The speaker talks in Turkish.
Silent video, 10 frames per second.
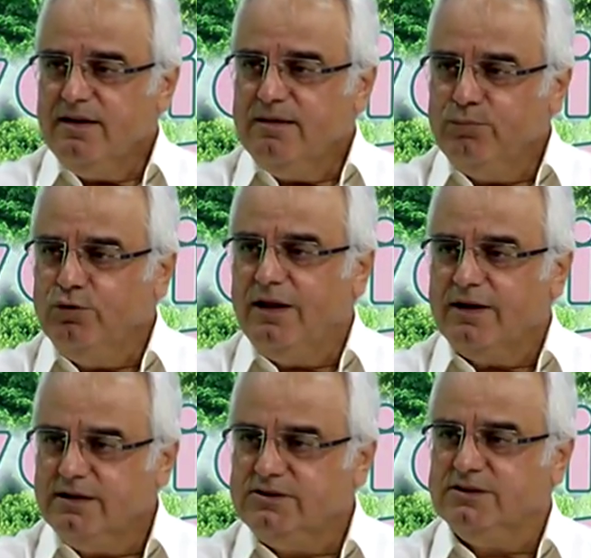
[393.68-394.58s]

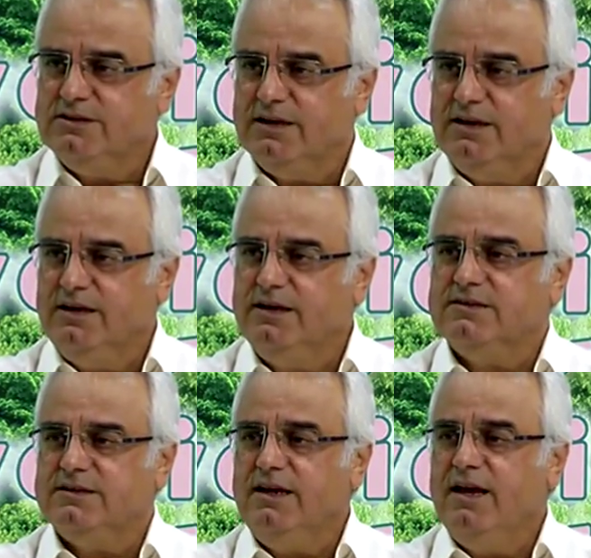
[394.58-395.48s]
Bunların içindeki ilk
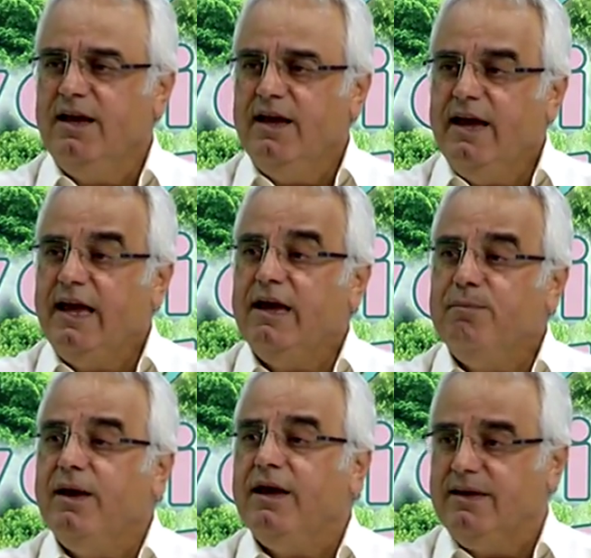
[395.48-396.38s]
şey
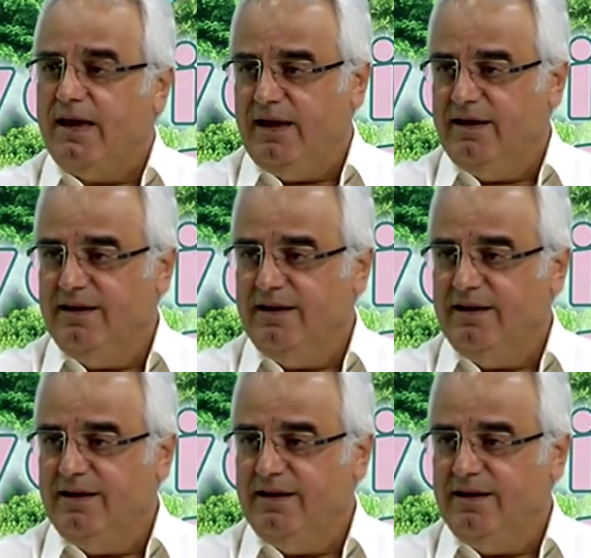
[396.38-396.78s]
HMG.